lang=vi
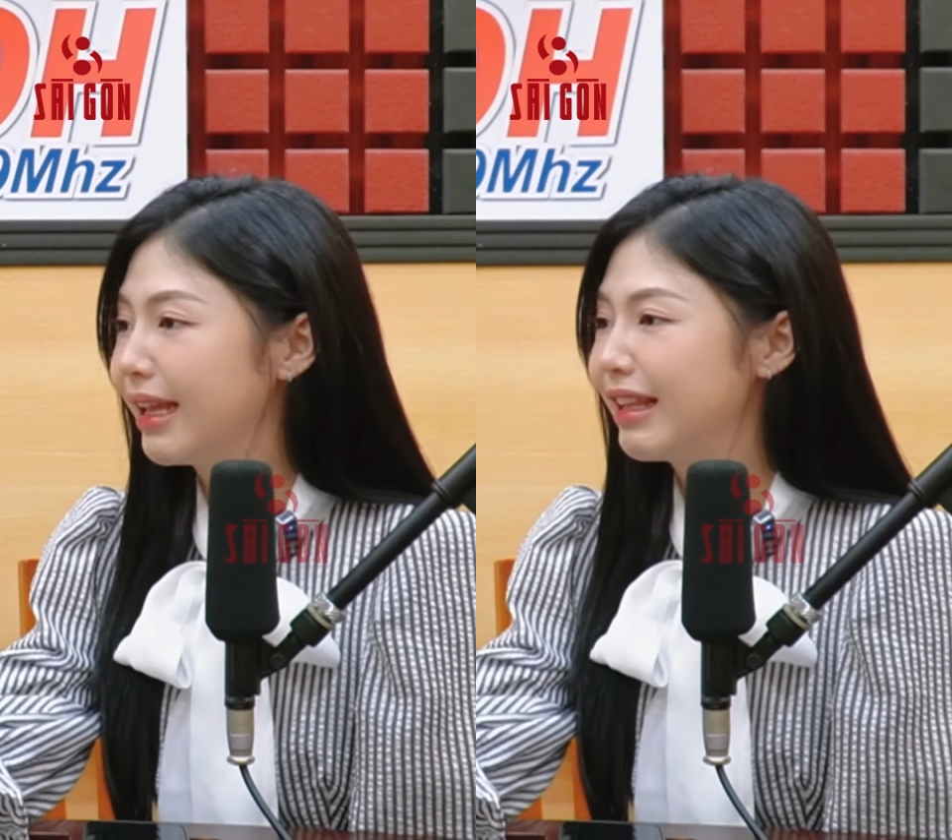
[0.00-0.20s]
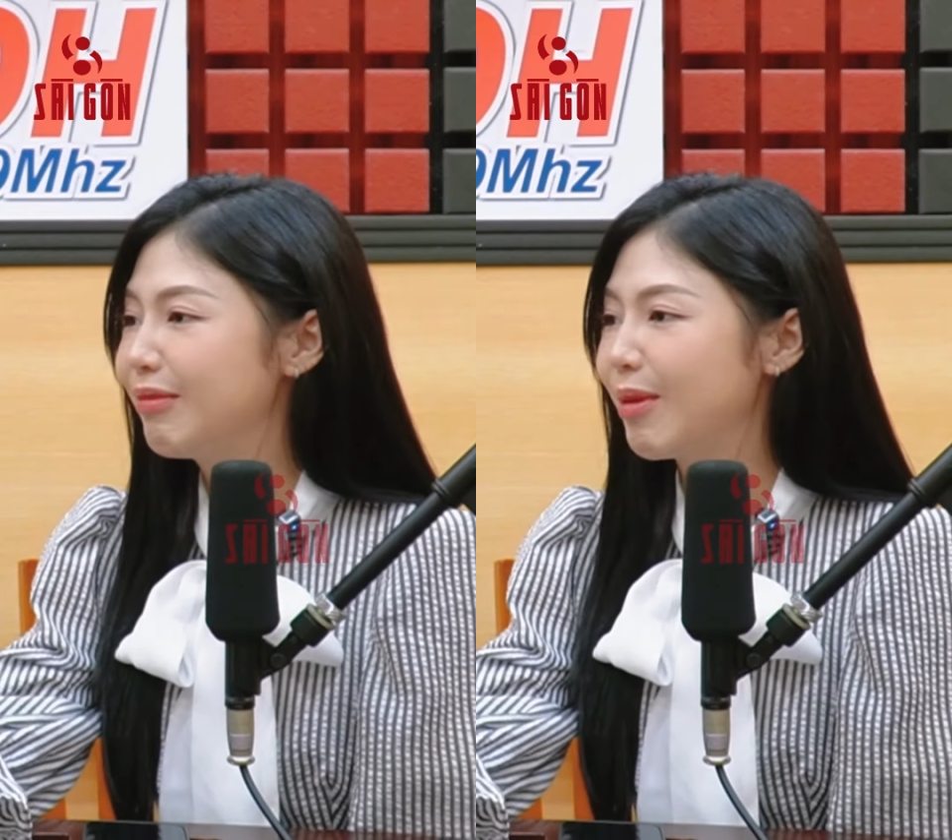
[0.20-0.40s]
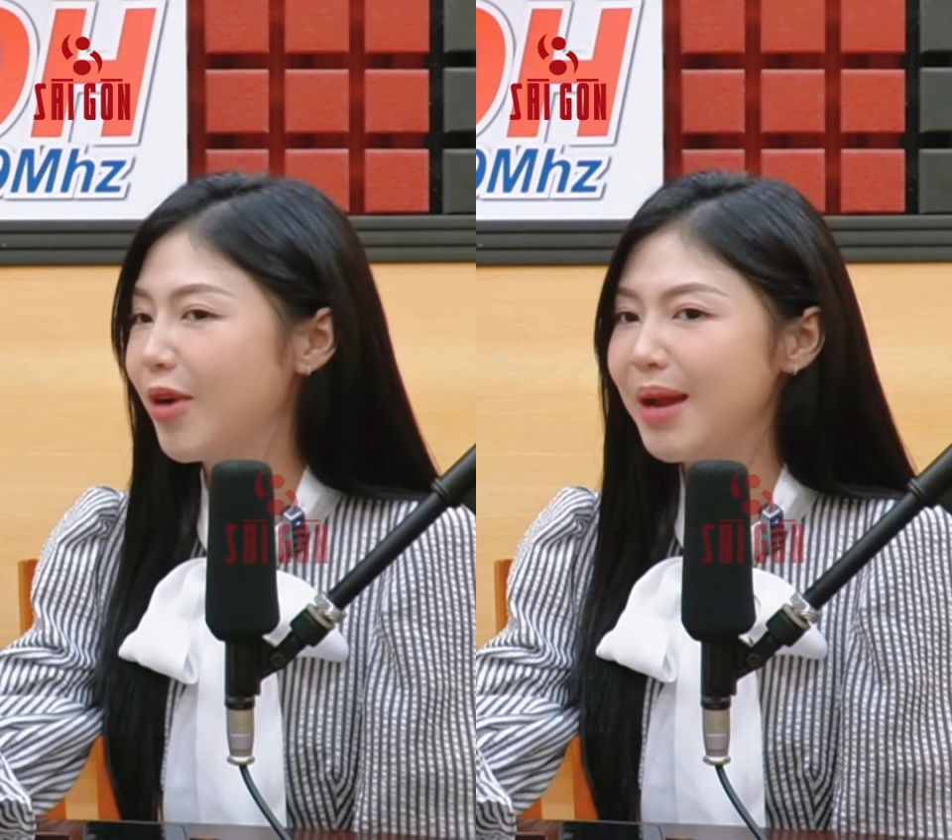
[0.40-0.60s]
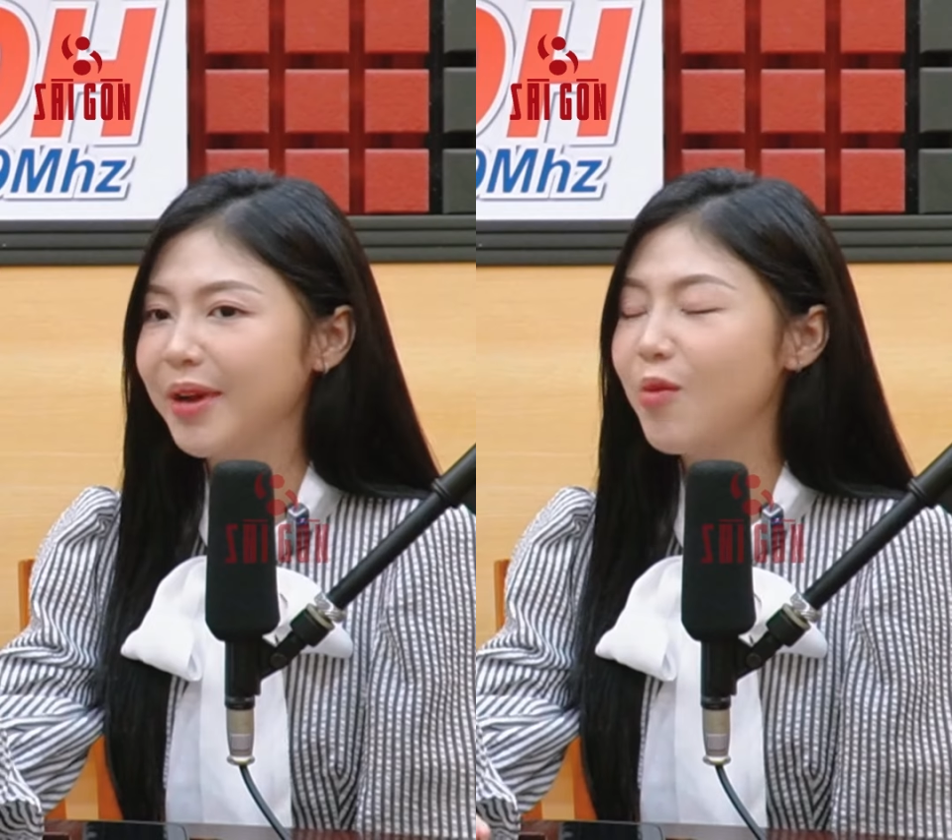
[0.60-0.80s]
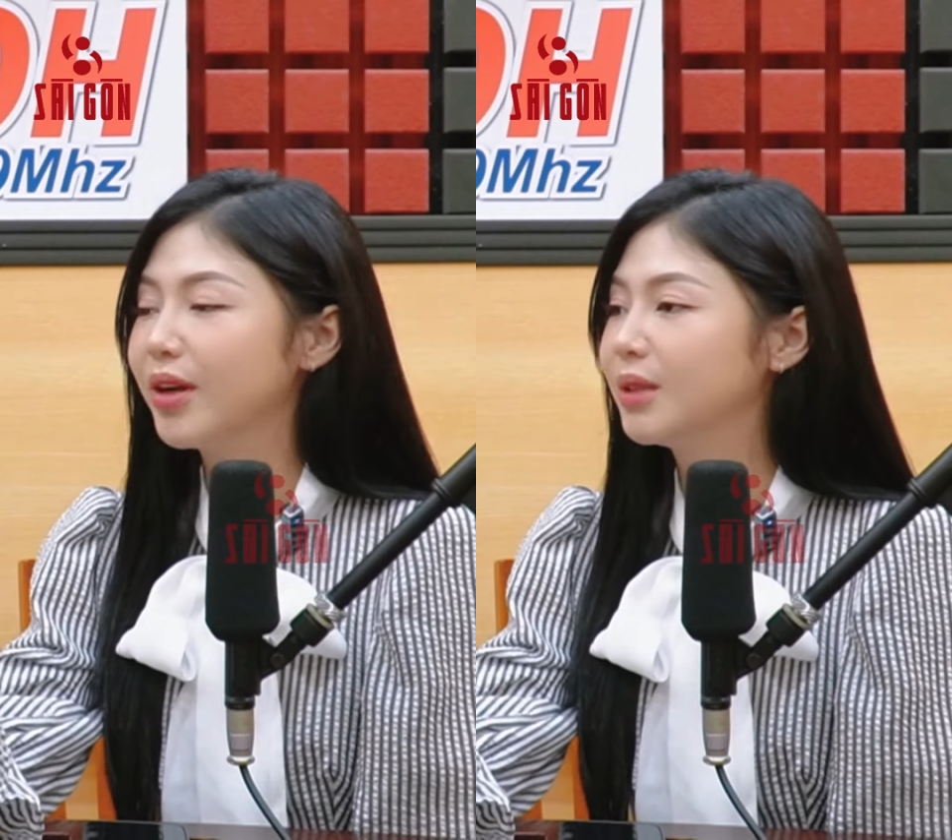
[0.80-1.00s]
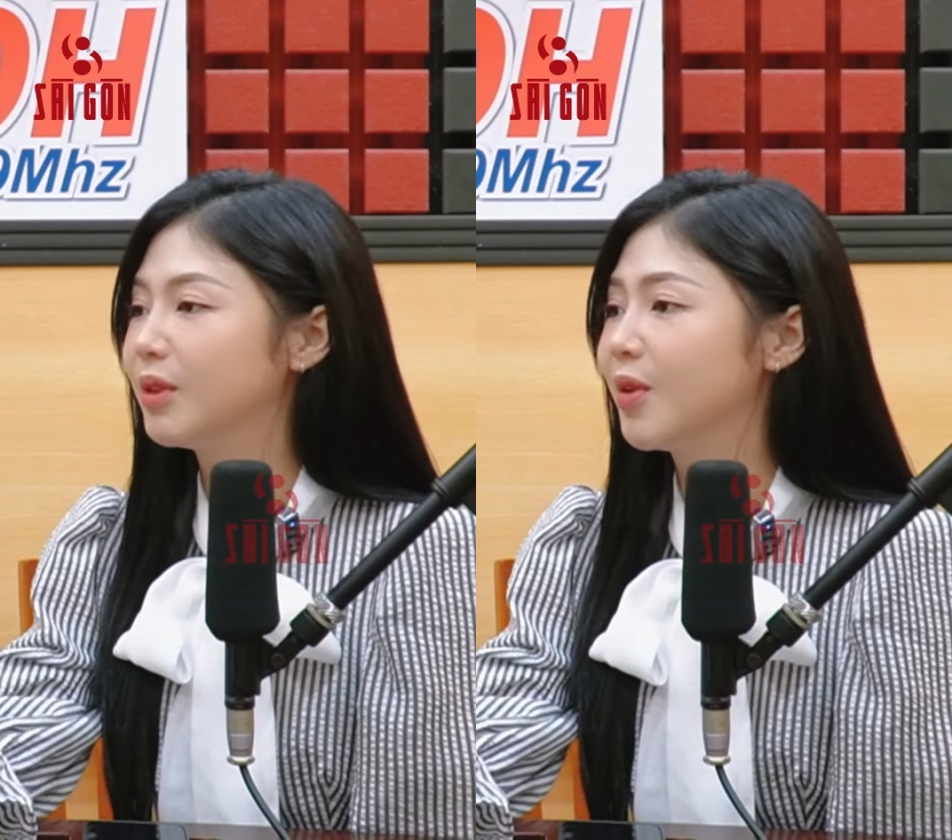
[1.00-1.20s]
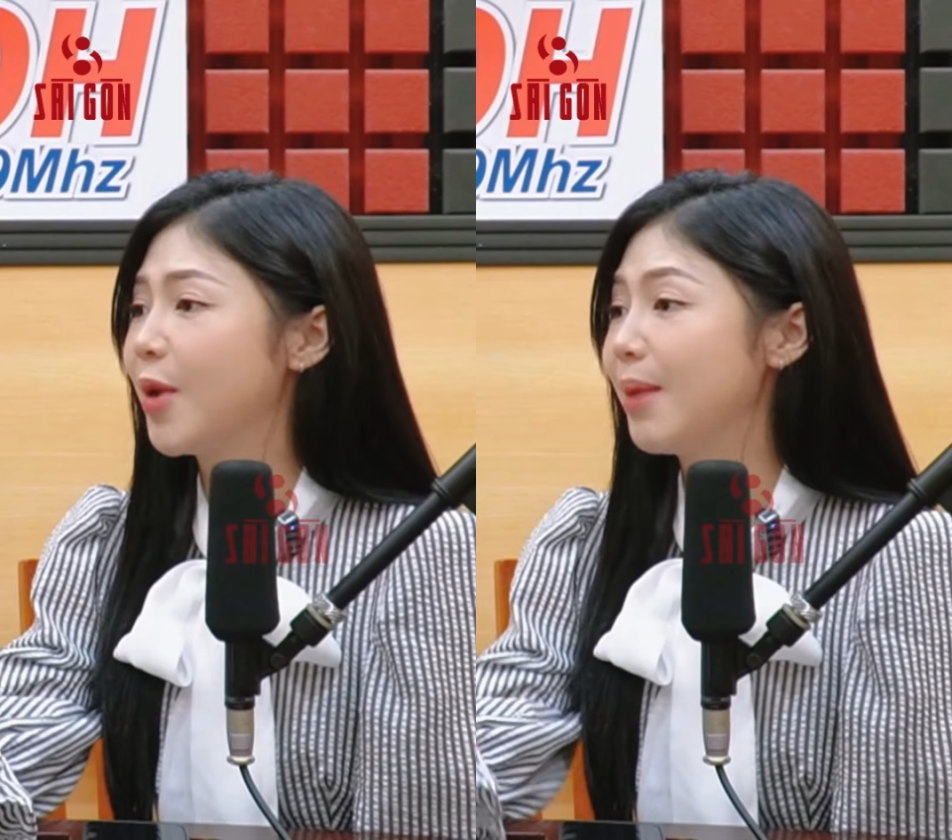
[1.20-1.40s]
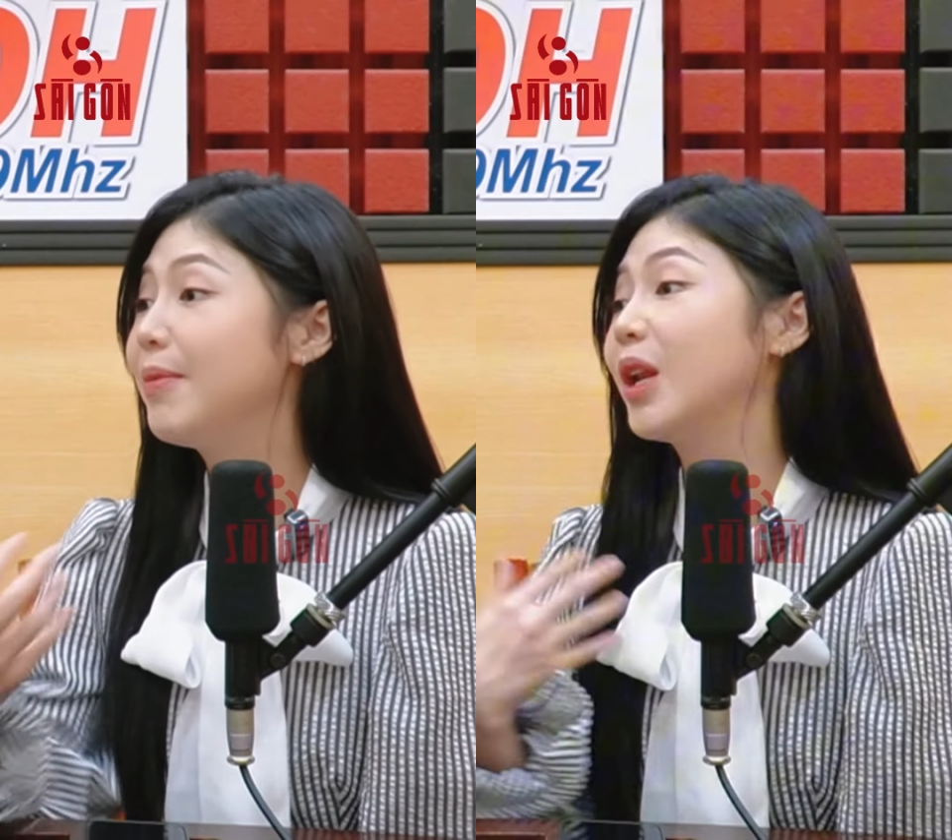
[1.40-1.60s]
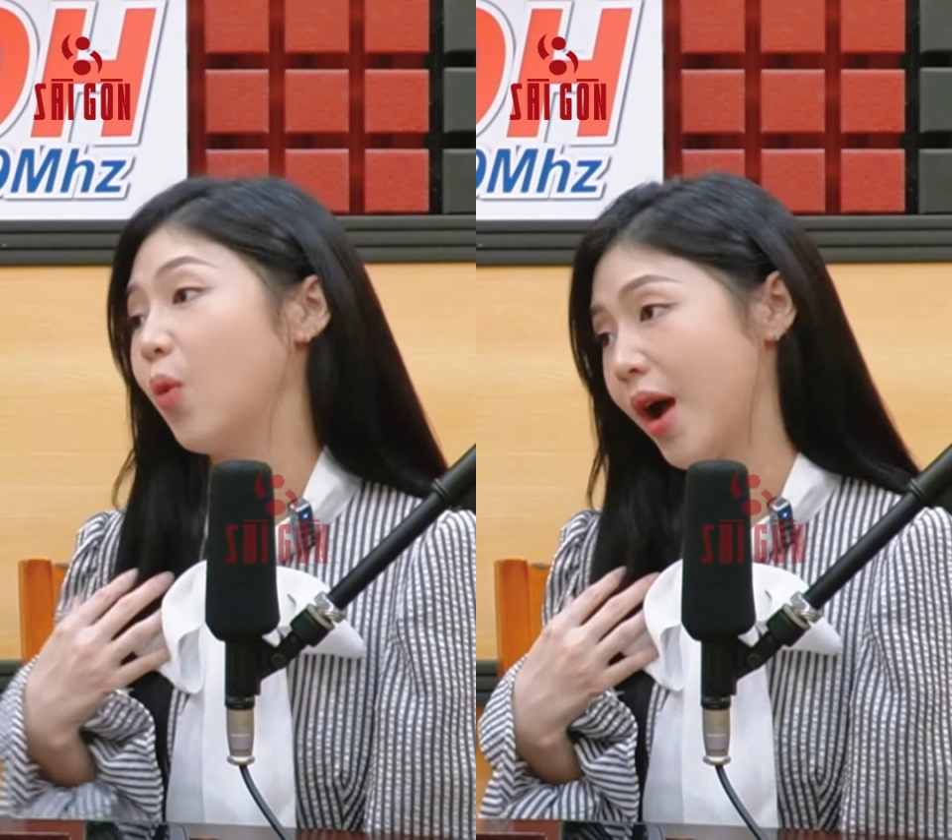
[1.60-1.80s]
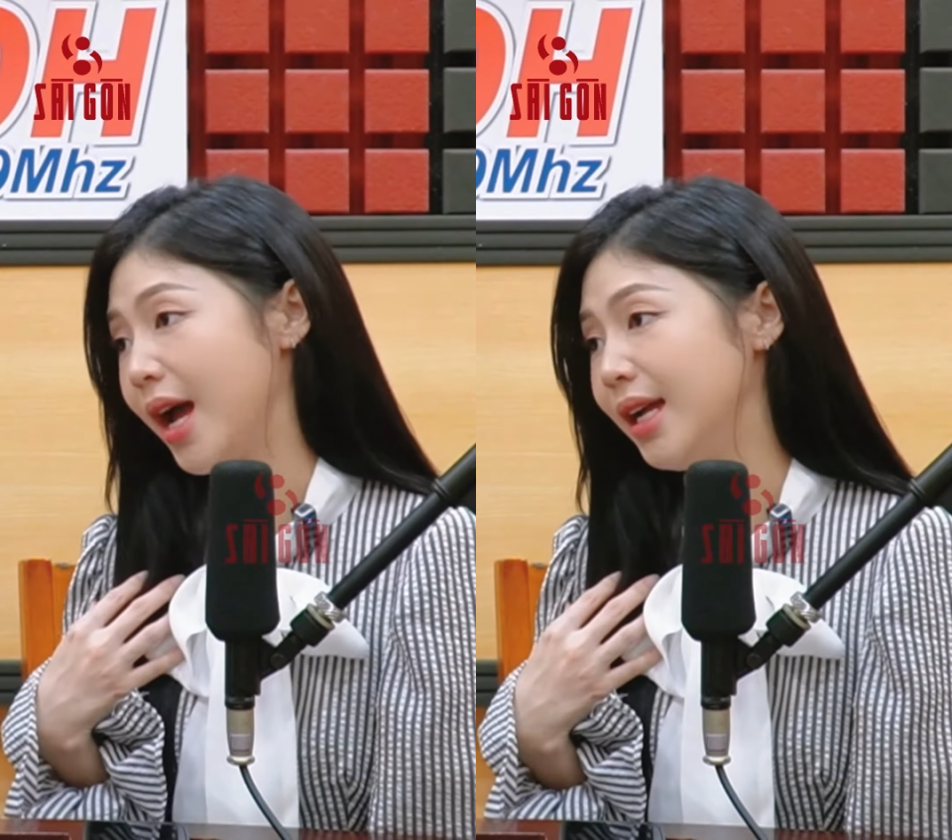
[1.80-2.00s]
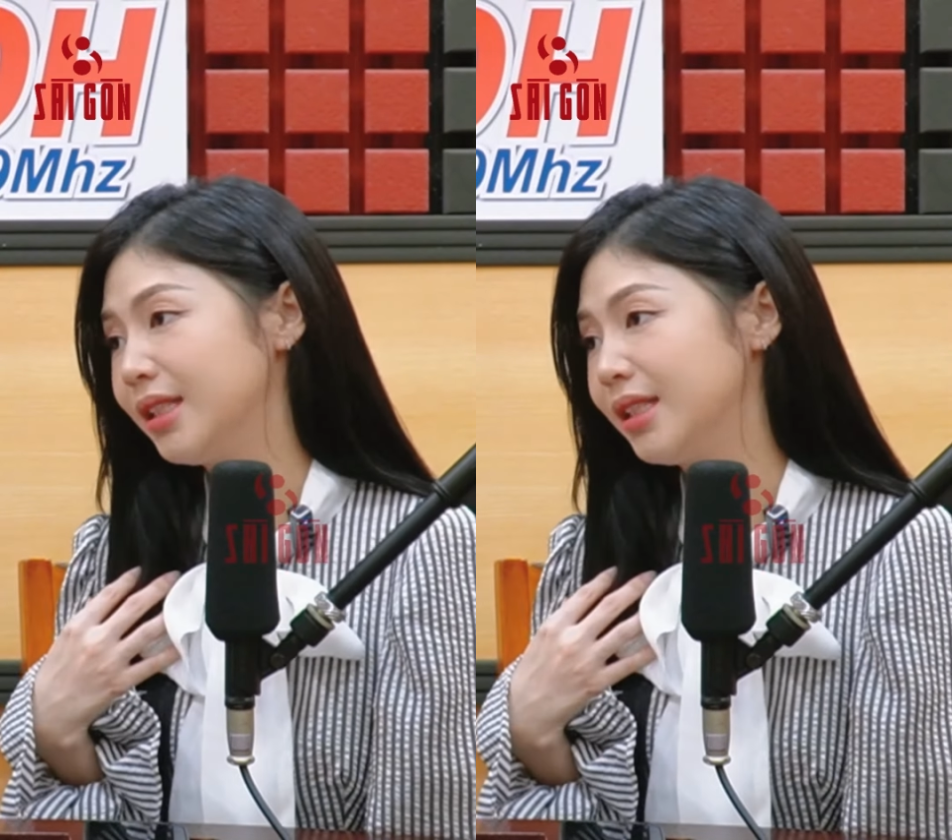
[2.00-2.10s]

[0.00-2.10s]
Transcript: nhưng mà bọn em lại không ăn được bởi vì bọn em mệt quá,